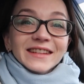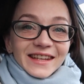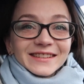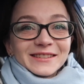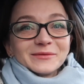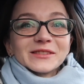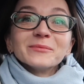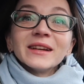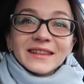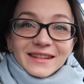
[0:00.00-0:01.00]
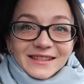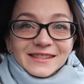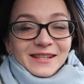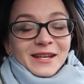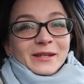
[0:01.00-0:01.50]
Нет,
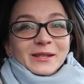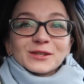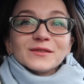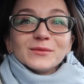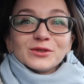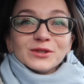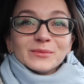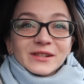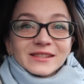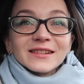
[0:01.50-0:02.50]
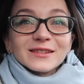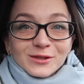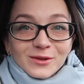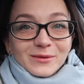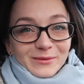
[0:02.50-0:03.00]
смотрите. Я же вам еще не показала,
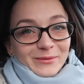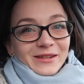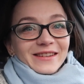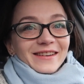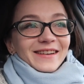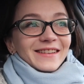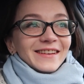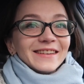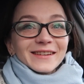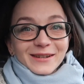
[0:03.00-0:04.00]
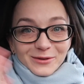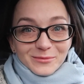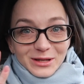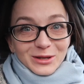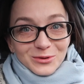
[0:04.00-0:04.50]
что ко мне приехала. И
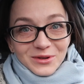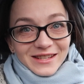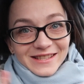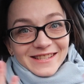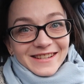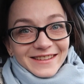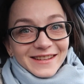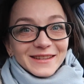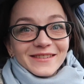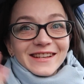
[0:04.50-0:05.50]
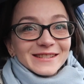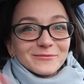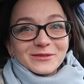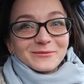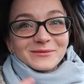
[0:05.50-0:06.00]
какой маникюр я сделала.
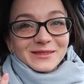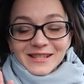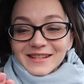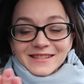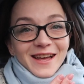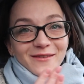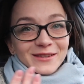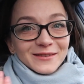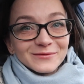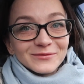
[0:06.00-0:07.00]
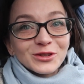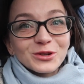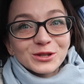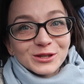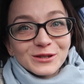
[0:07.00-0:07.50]
Давайте будем делать ставки.
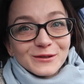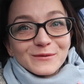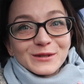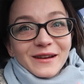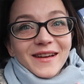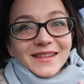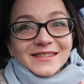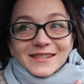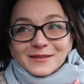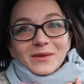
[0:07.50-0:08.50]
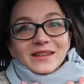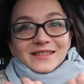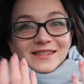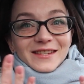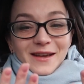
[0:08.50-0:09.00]
Вдруг что-нибудь наконец-то
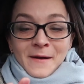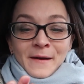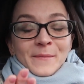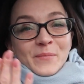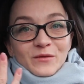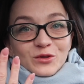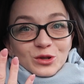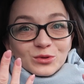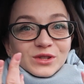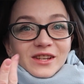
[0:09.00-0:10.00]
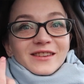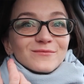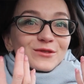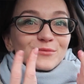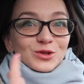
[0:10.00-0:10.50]
изменится, и я вернусь с
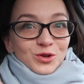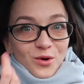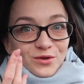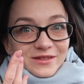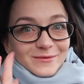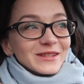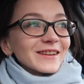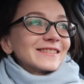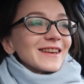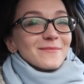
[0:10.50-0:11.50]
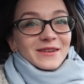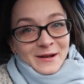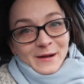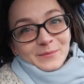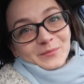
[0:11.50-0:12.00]
какими-нибудь черными ногтями.
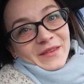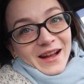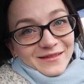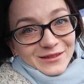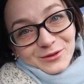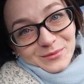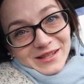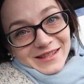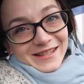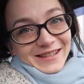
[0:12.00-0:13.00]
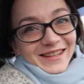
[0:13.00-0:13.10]
Как вы думаете?